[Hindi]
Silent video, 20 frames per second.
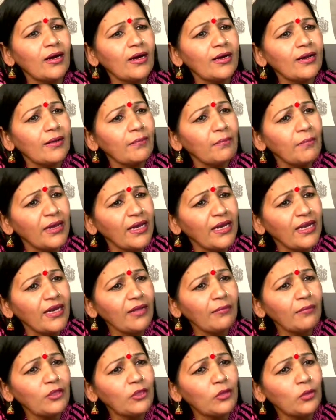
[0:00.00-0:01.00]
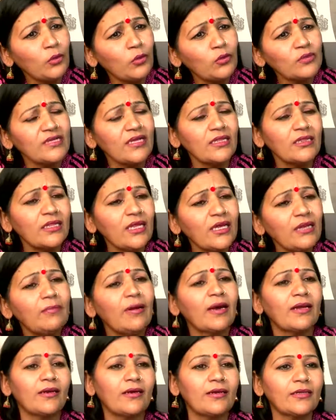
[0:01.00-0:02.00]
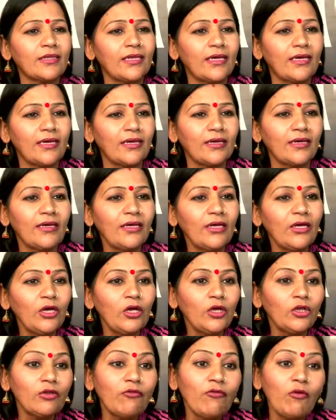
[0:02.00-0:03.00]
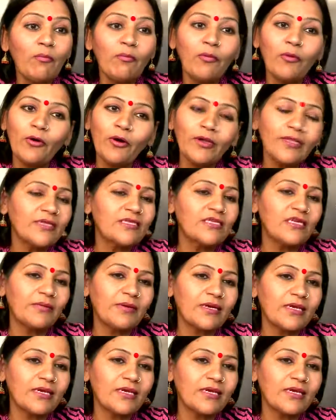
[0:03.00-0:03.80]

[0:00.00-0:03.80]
अगर आप महीने में दो से तीन बार करते हैं तो वो बहुत अच्छा